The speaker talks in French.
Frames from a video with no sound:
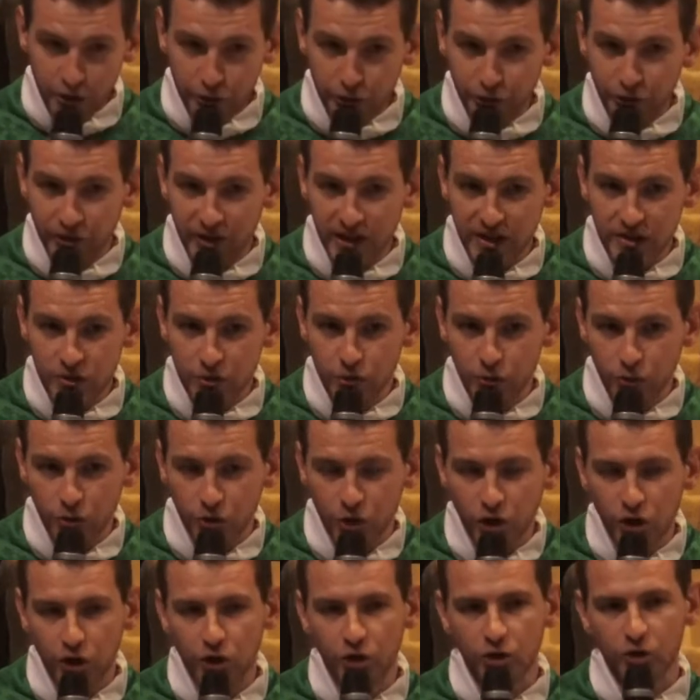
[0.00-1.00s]
offert son
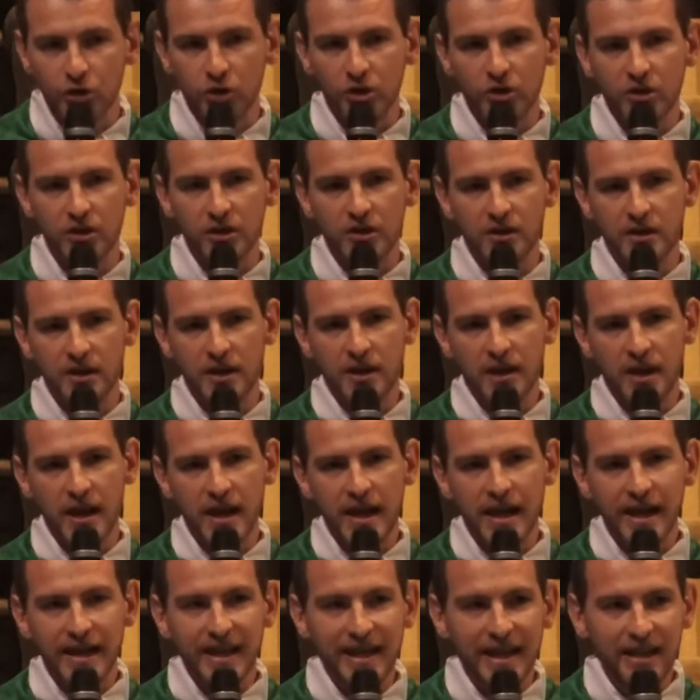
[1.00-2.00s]
corps.
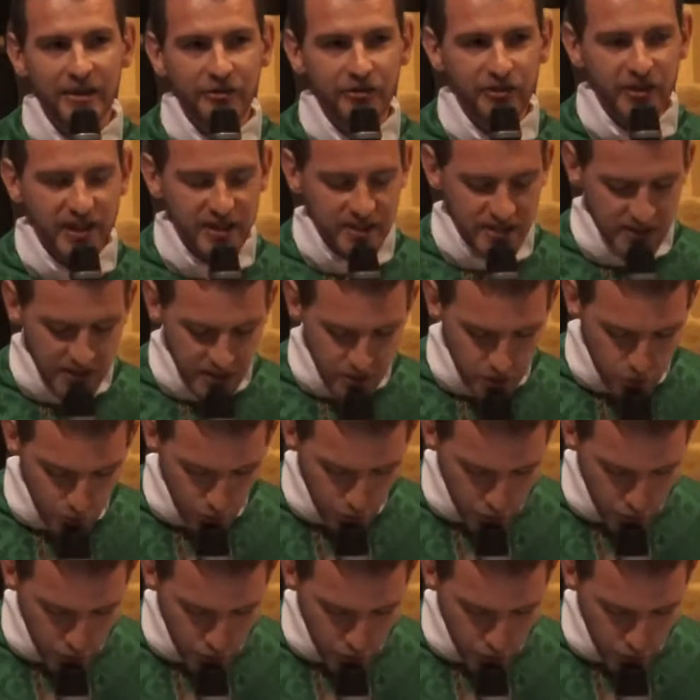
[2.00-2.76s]
Il a versé son